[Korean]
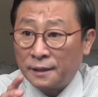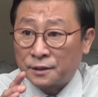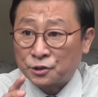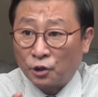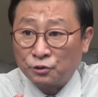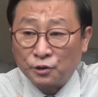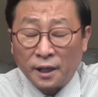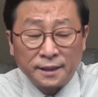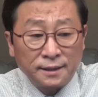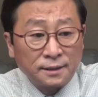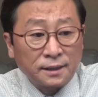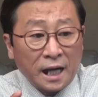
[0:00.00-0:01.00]

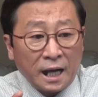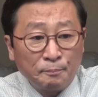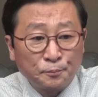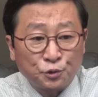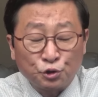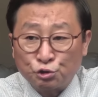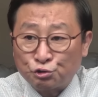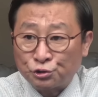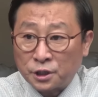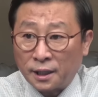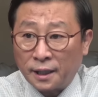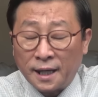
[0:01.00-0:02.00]
선관위
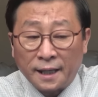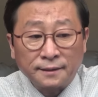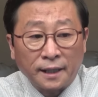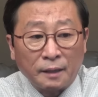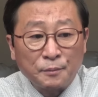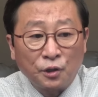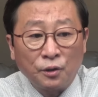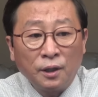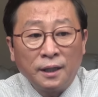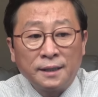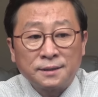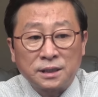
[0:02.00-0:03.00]
압수수색해야 한다라며
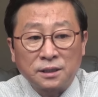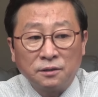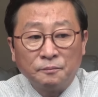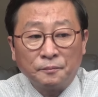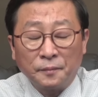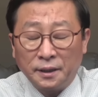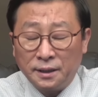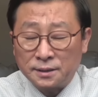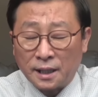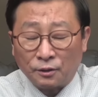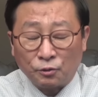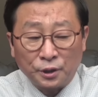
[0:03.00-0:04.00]
지금 이
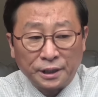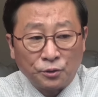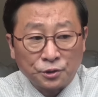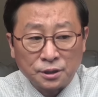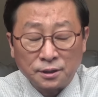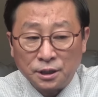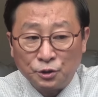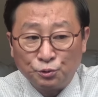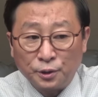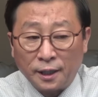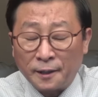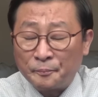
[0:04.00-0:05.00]
사건이 터진
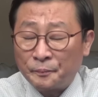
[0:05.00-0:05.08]
이후에